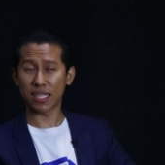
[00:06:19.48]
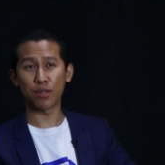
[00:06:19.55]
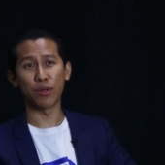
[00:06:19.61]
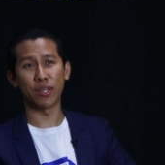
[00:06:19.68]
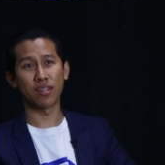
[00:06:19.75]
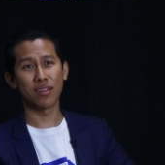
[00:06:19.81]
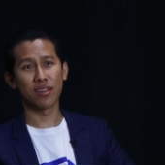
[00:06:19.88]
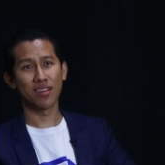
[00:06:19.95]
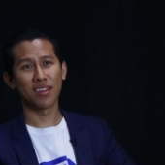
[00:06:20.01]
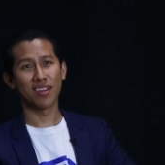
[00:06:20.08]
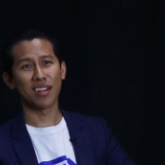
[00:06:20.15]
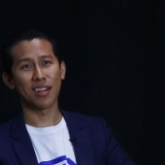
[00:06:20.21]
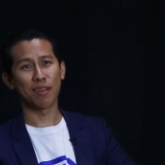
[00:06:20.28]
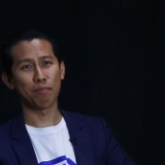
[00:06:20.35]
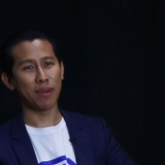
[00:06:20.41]
ใช้ชีวิต
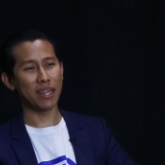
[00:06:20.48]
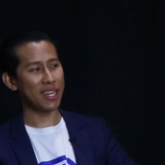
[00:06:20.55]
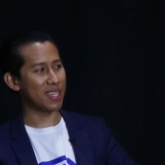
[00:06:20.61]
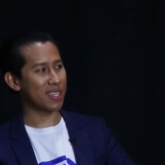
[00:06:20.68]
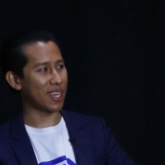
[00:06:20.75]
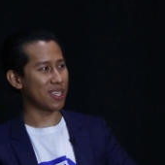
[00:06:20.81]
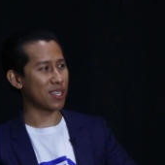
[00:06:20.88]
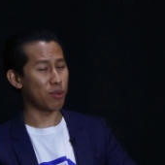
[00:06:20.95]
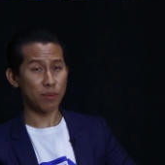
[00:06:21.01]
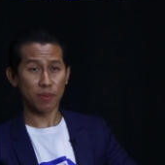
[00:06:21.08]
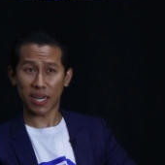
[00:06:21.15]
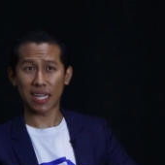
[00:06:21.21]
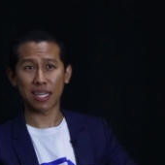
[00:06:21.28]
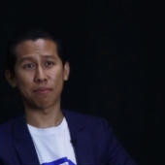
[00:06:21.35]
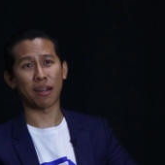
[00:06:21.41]
ไม่ได้ใช้ชีวิต
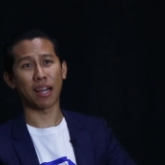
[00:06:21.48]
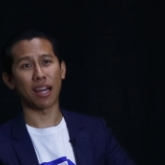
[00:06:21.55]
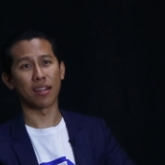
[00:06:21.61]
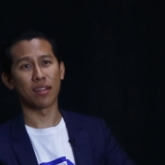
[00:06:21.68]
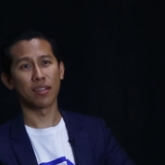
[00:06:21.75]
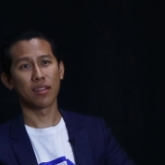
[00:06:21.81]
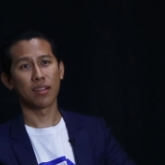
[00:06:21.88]
เพื่อการทำงาน